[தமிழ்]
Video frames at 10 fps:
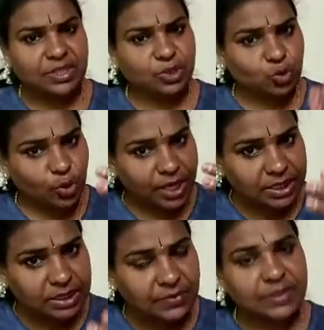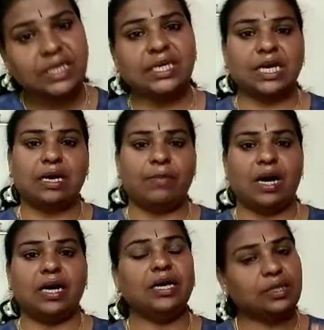வந்து தொடர்ந்து வந்து
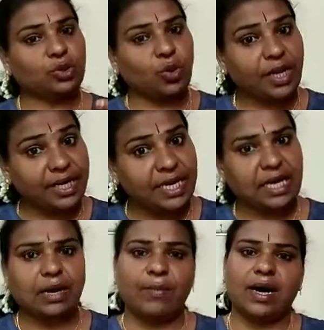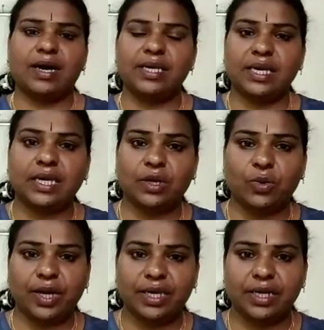இயக்கமாக தொடர் இயக்கமாக இயங்கிக்
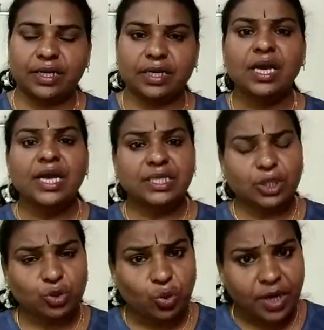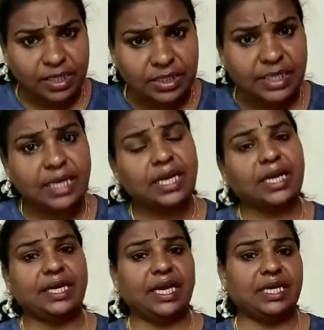கொண்டே இருக்கு இது தொடர்ந்து
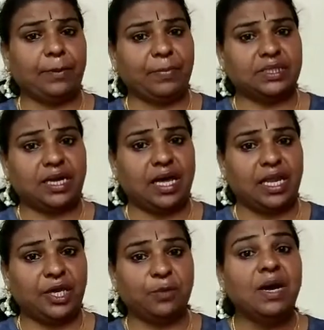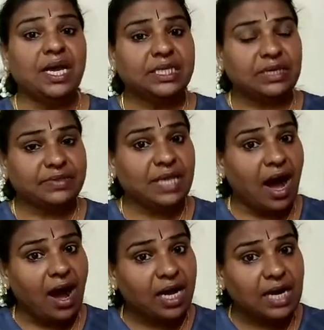இயங்கிக்கிட்டே இருப்பதனாலேயும் இதை வந்து
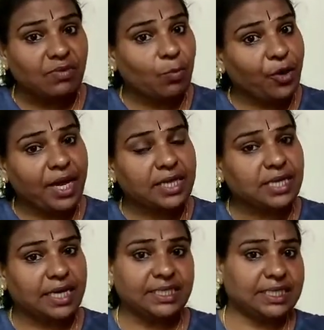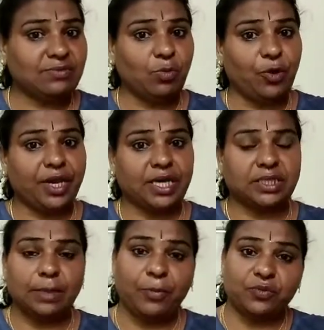ஆக்கவும் முடியாது அழிக்கவும்
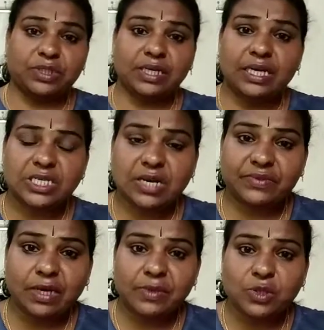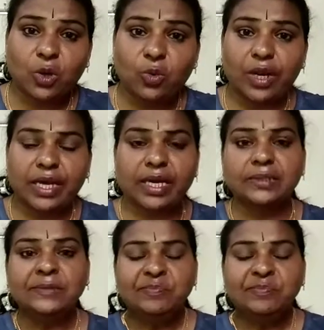முடியாது இப்ப வந்து இங்கிலீஷ்ல வந்து நம்ம சொல்லுவோம் இல்லையா